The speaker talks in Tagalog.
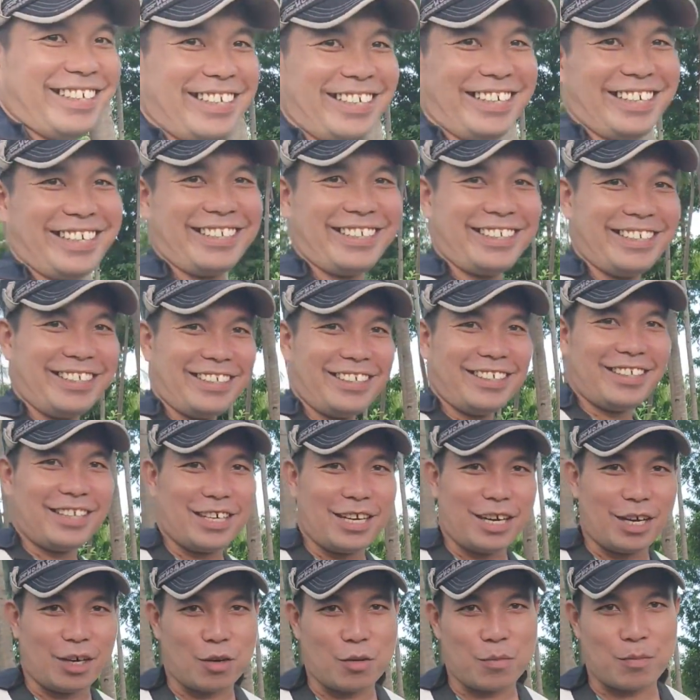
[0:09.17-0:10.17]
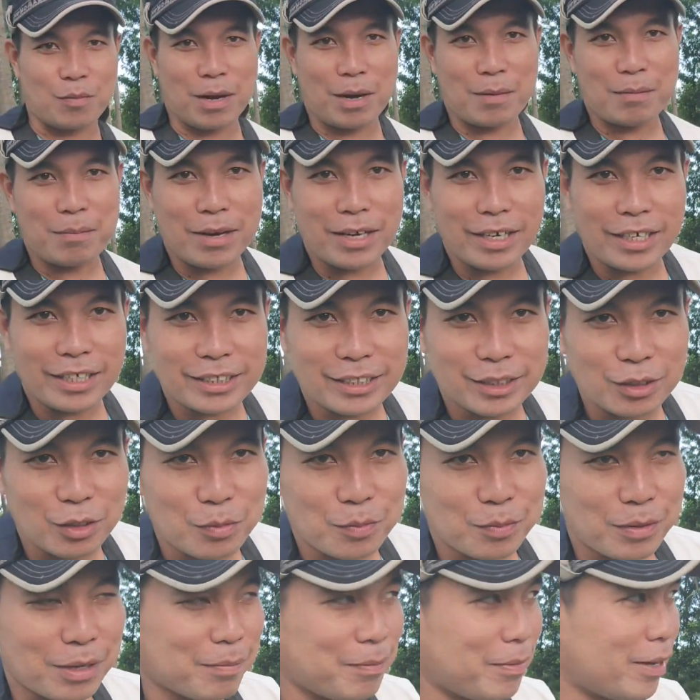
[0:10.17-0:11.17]
kaapoy ka ayoko papa guys
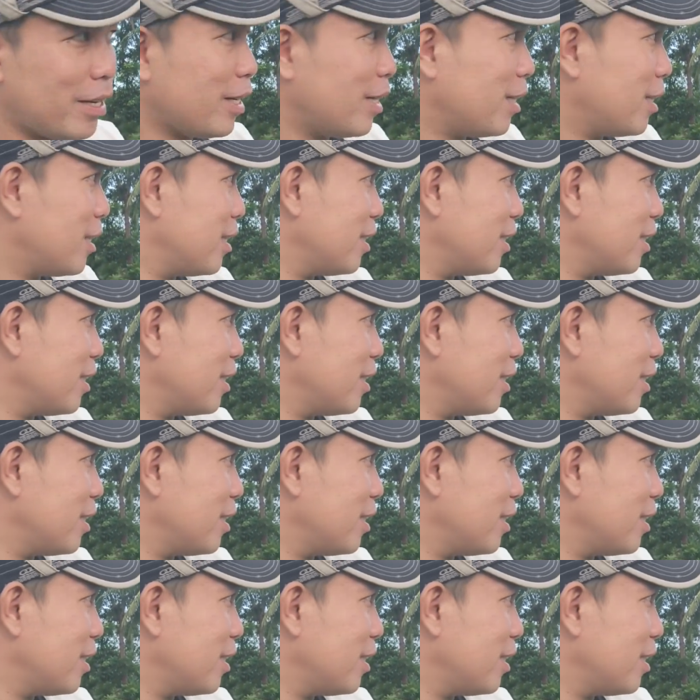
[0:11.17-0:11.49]
ako papa